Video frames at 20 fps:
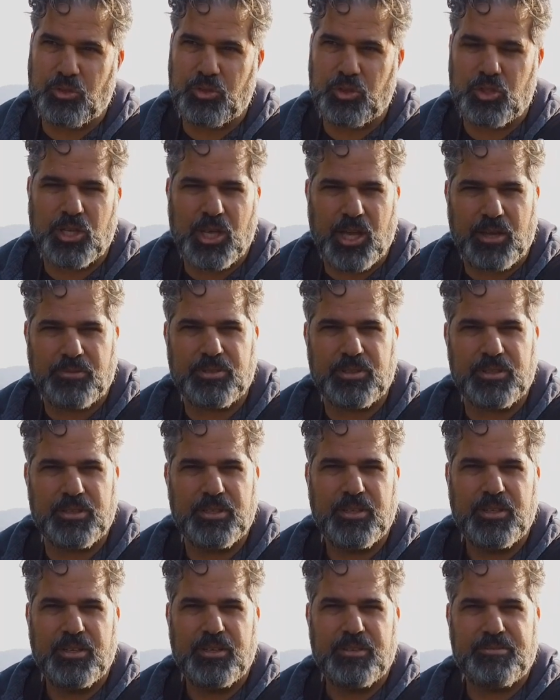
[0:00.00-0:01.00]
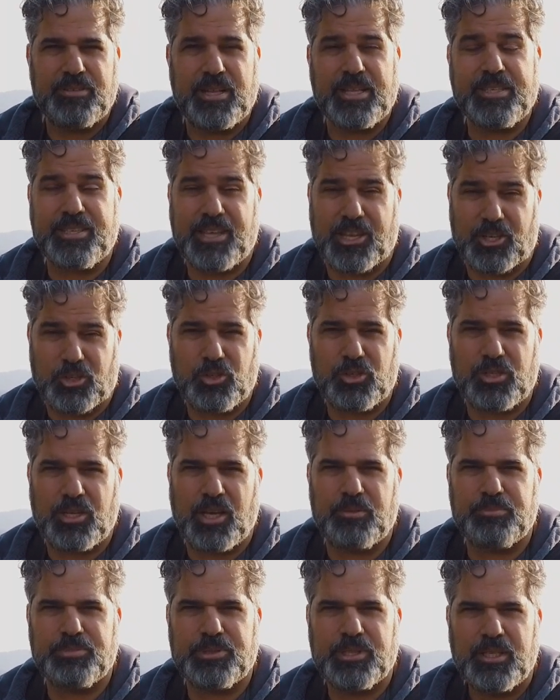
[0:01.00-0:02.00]
zur Unschärfe, fällt sehr schön
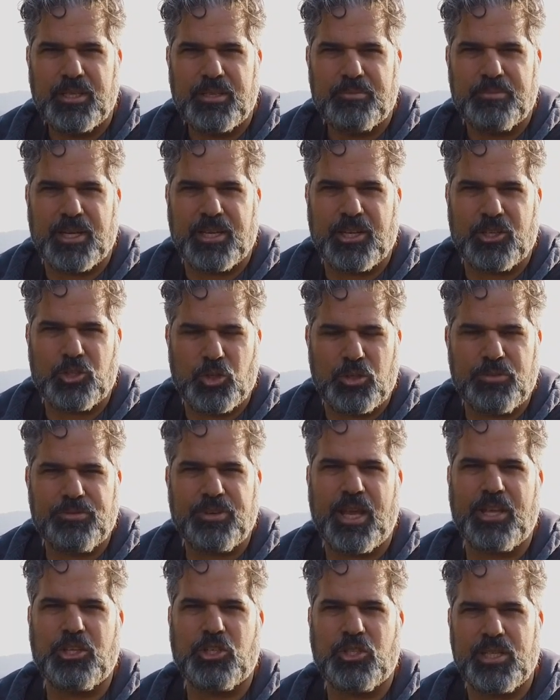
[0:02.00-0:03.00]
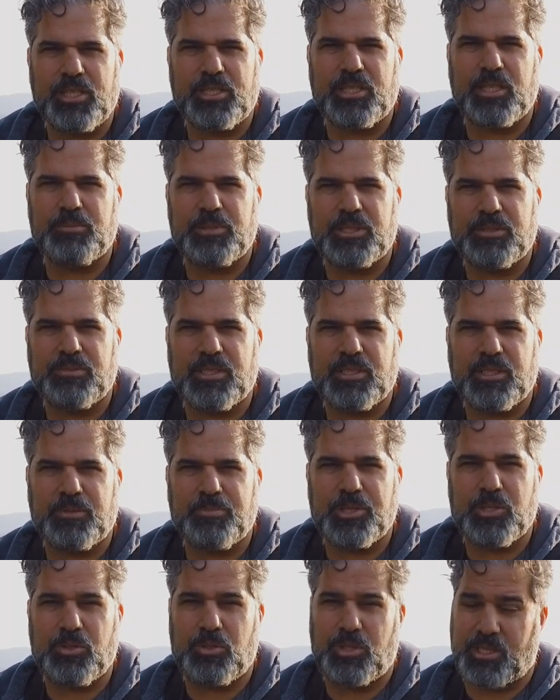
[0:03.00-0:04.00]
ab. Man kann schön freistellen damit, was ich
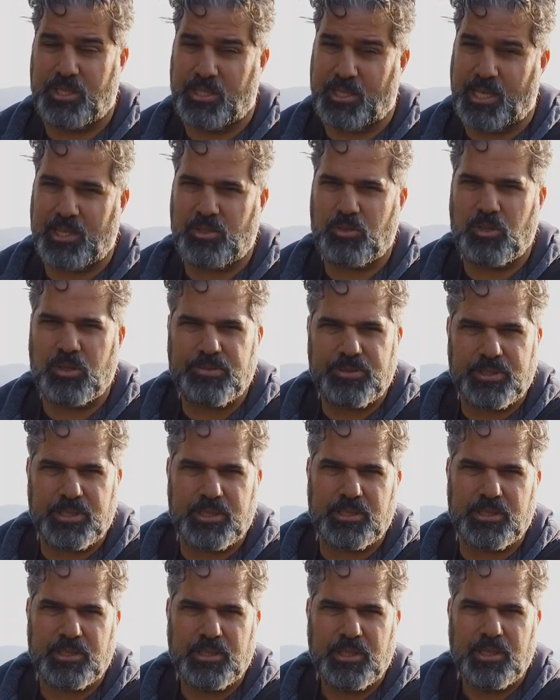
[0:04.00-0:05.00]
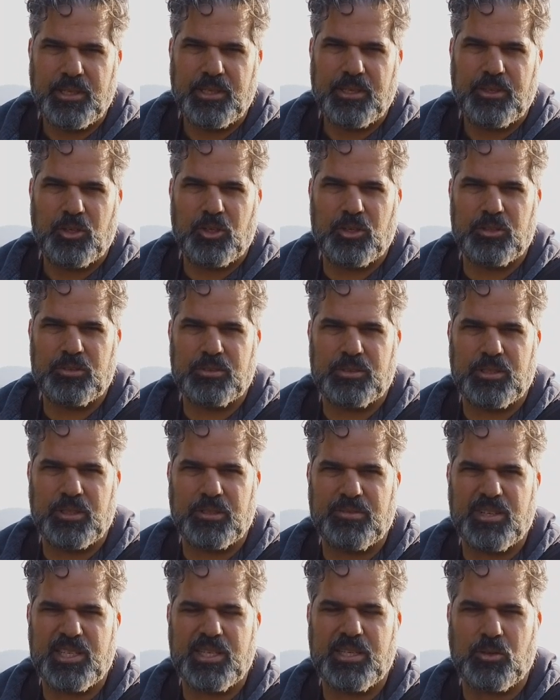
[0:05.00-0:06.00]
persönlich sehr toll finde und
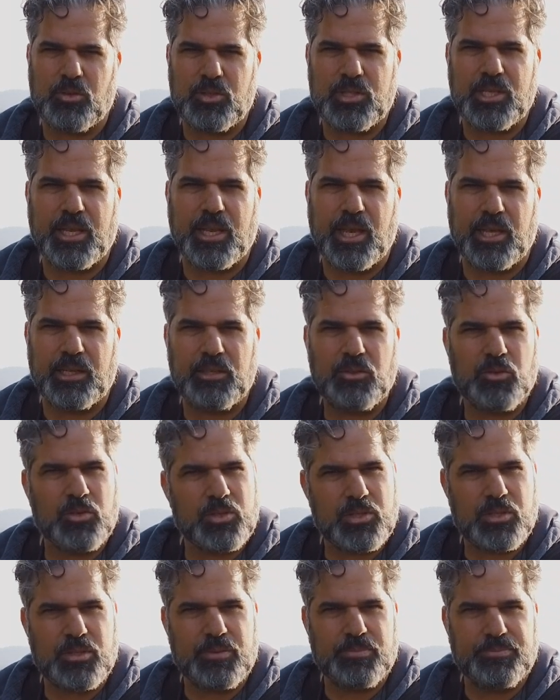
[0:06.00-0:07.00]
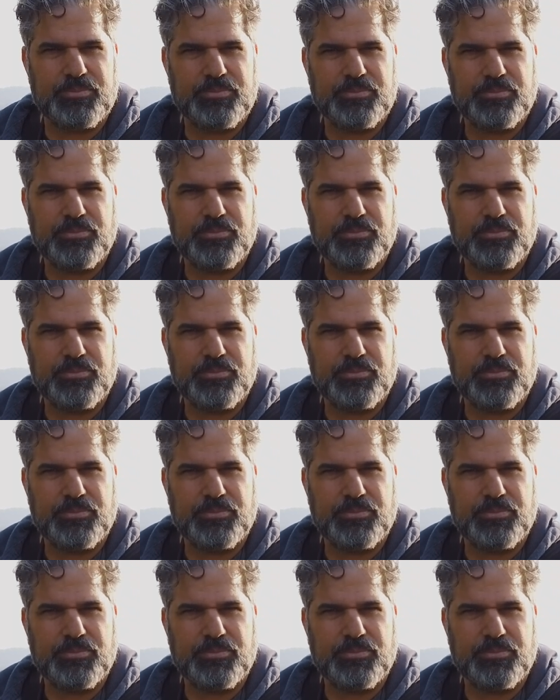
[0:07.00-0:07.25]
äh, was ich auch sehr gerne nutze.